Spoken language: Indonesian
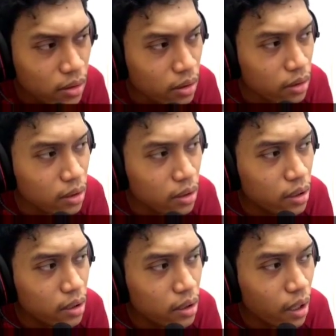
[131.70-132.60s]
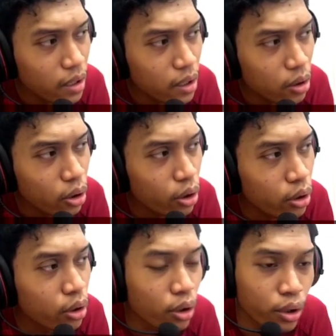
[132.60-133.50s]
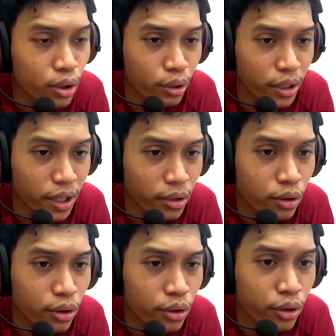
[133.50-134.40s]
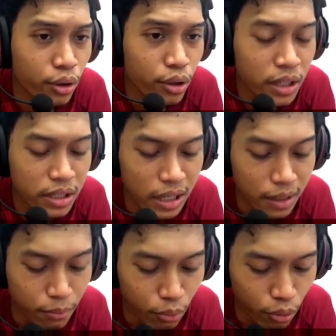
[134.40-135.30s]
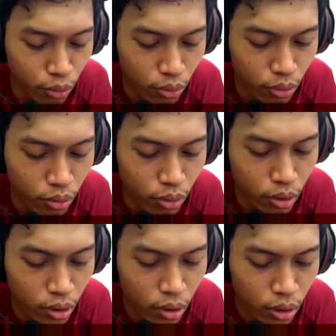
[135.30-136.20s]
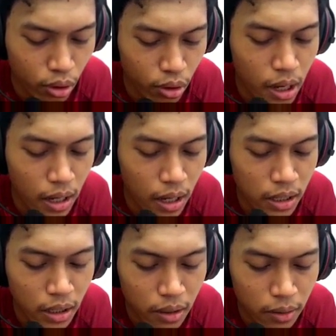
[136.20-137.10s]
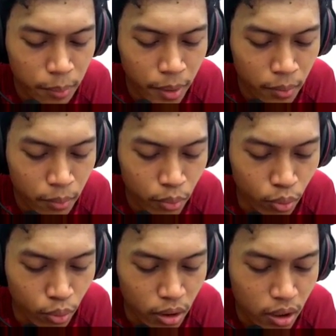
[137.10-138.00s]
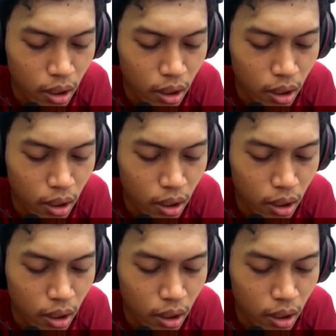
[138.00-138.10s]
ini kayaknya goyor-goyor ya kan goyor-goyor dan nyamuk nggak ada bengpu ini